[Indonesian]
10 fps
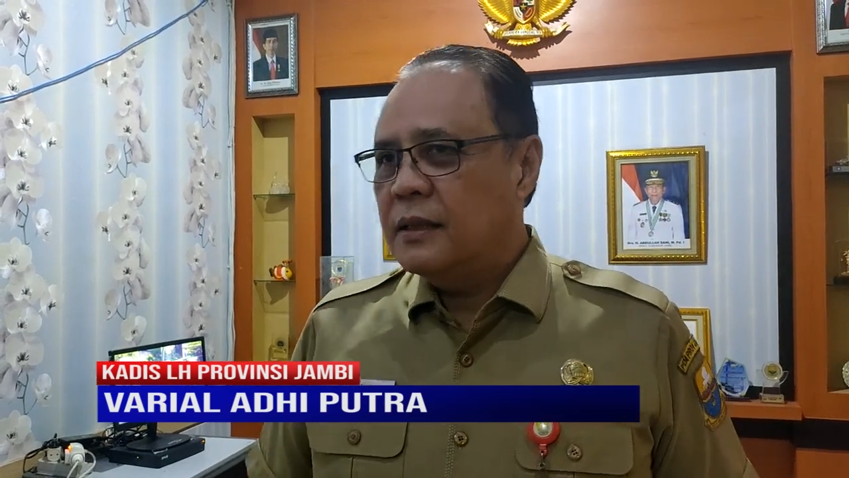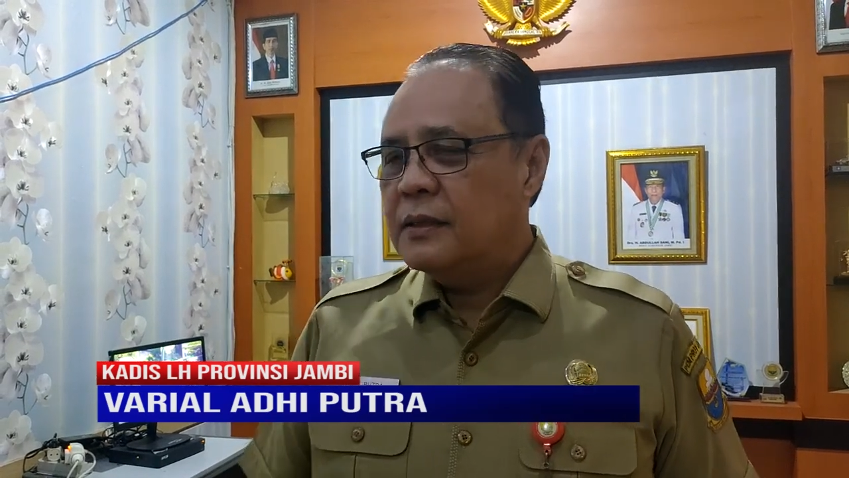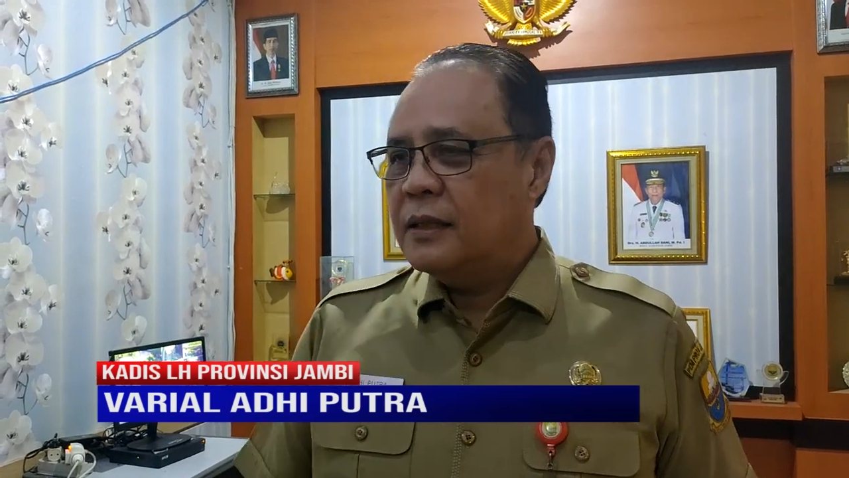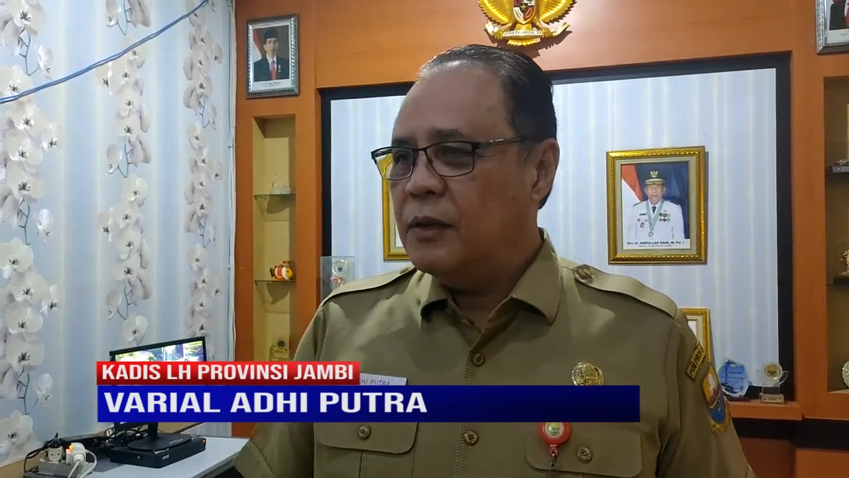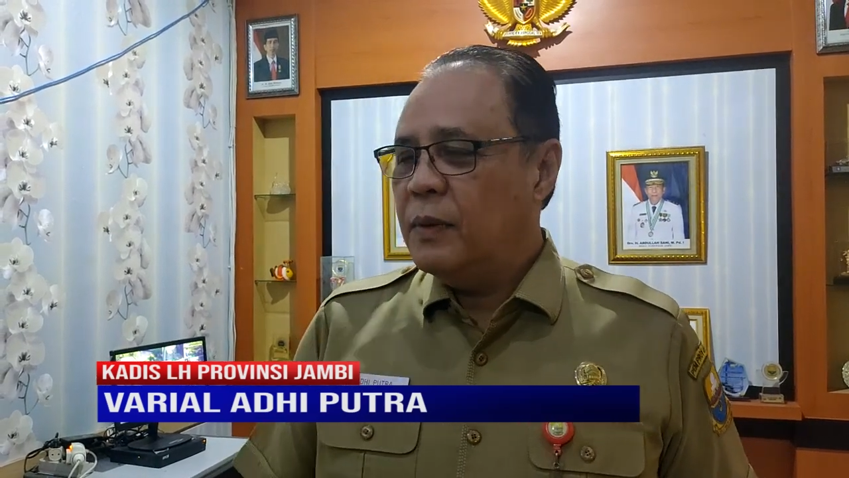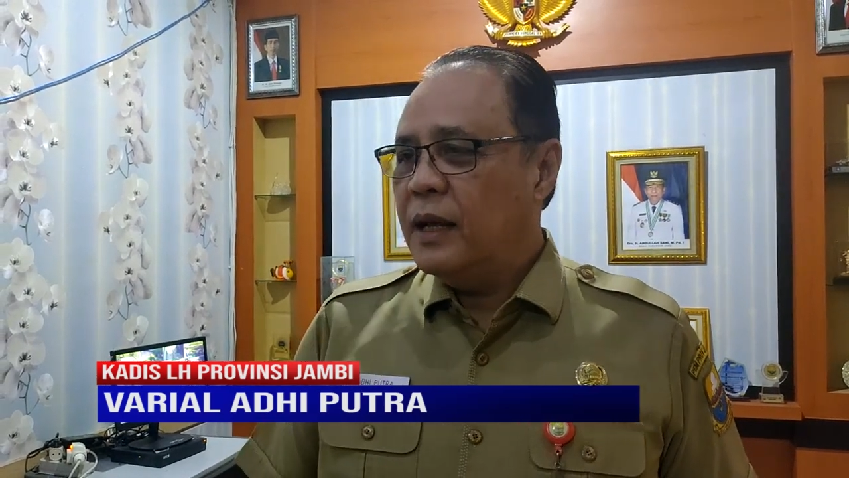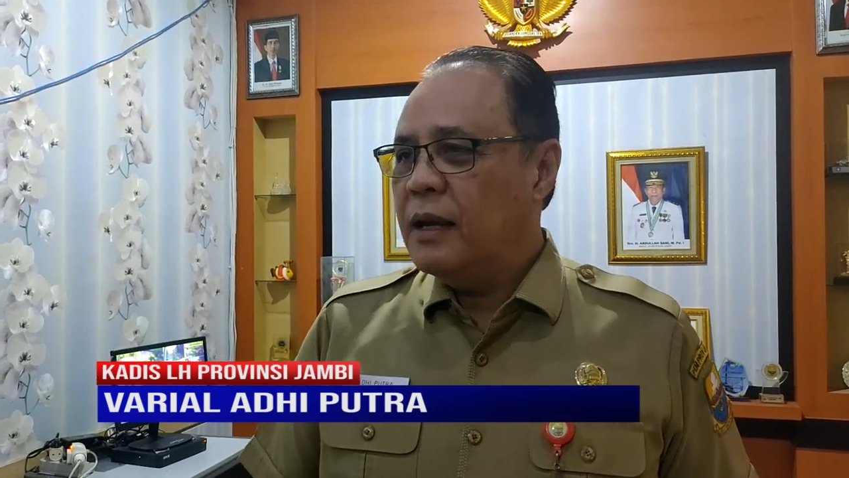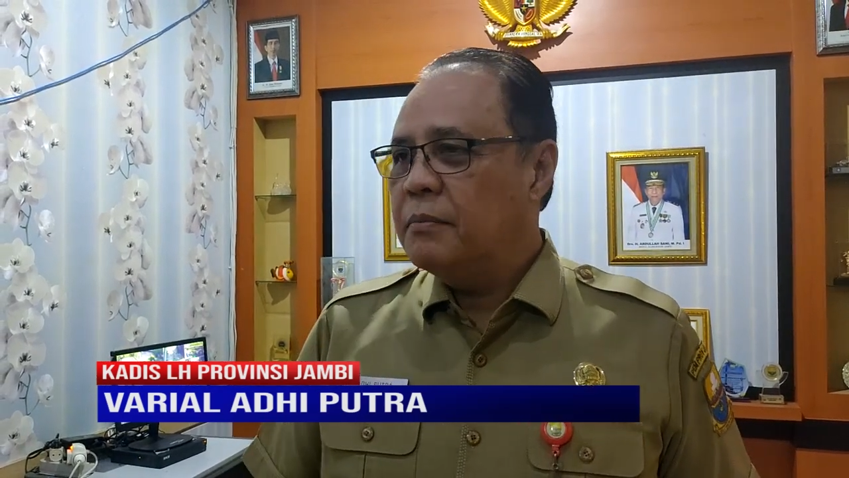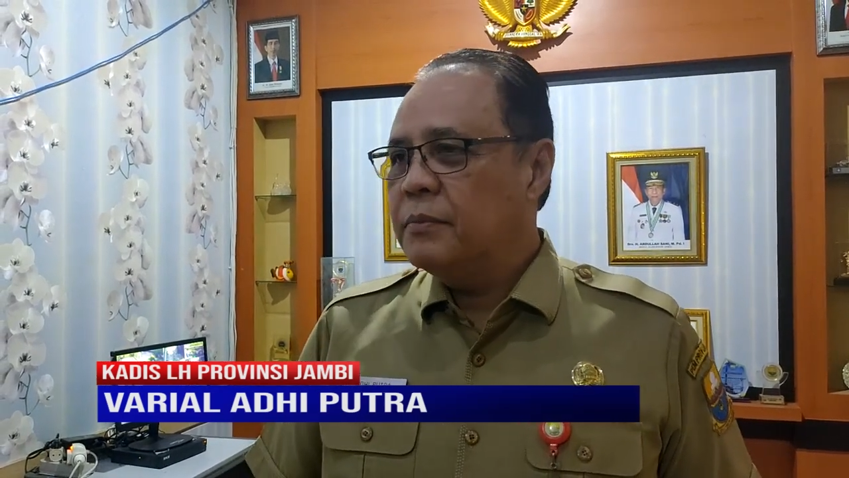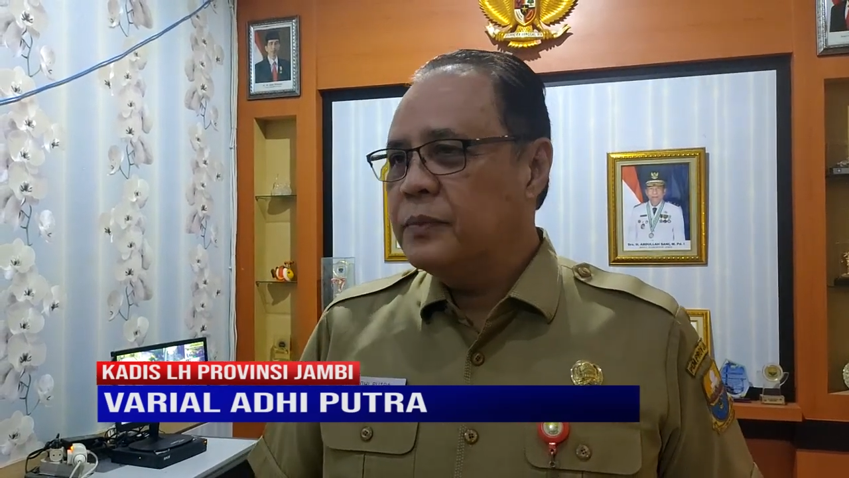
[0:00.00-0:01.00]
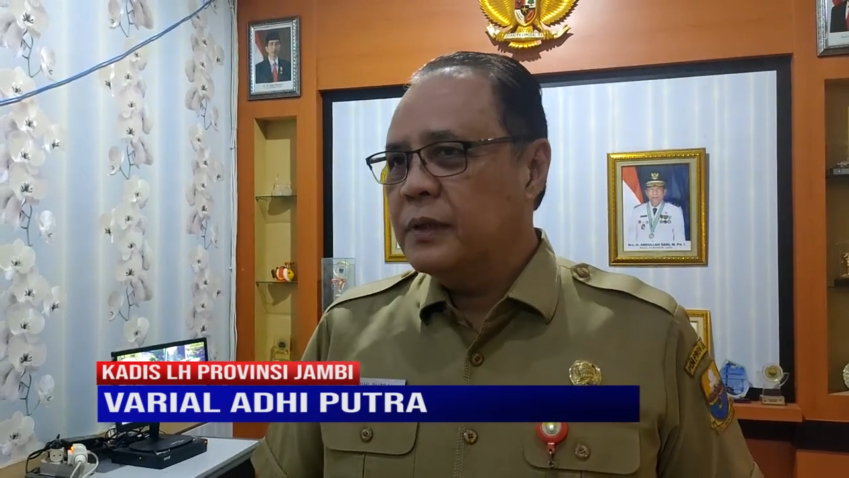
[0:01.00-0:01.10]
Tadi malam